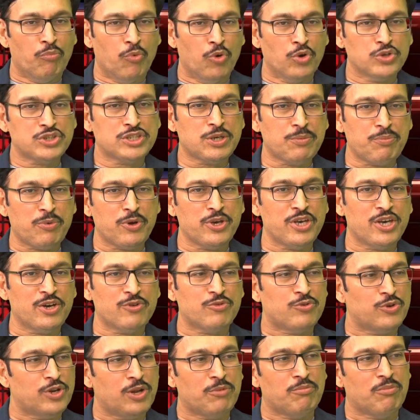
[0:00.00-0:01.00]
మోసపోయే
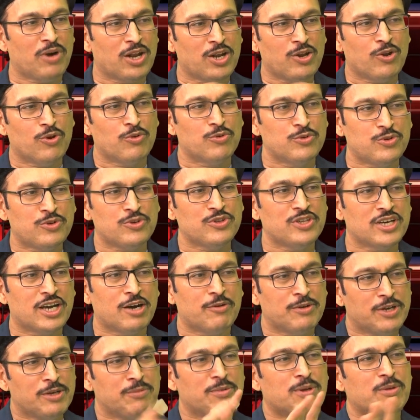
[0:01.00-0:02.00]
గుణం మనలో ఉంటుంది
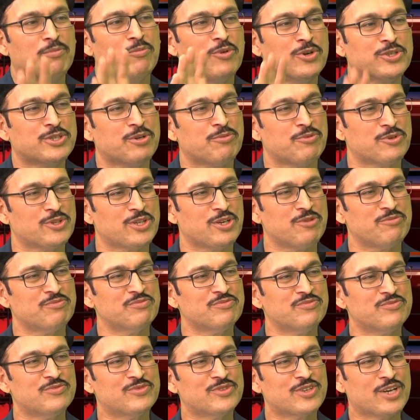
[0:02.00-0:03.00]
కాబట్టి మనం మోసపోతాం
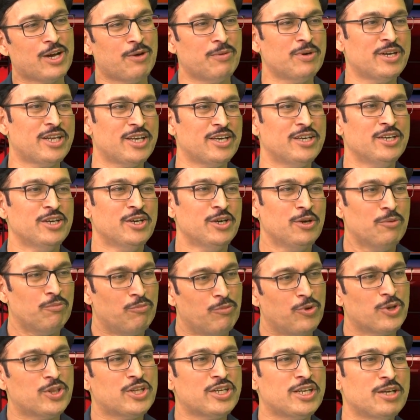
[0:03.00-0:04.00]
కాబట్టి
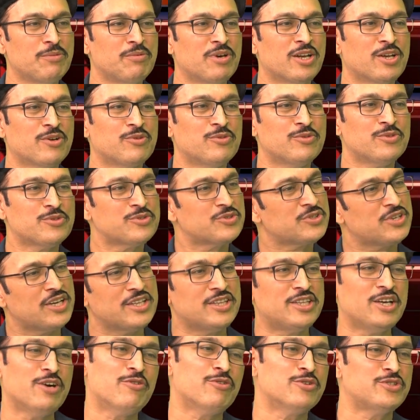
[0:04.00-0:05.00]
మొదట మనకు
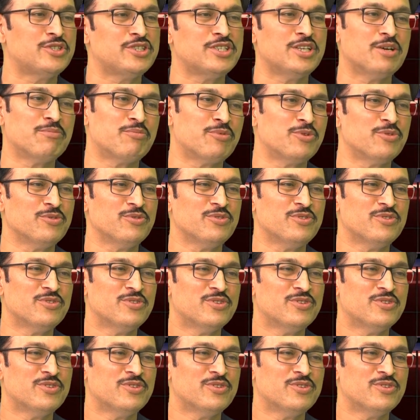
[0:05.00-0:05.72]
శ్రద్ధ వచ్చినప్పుడు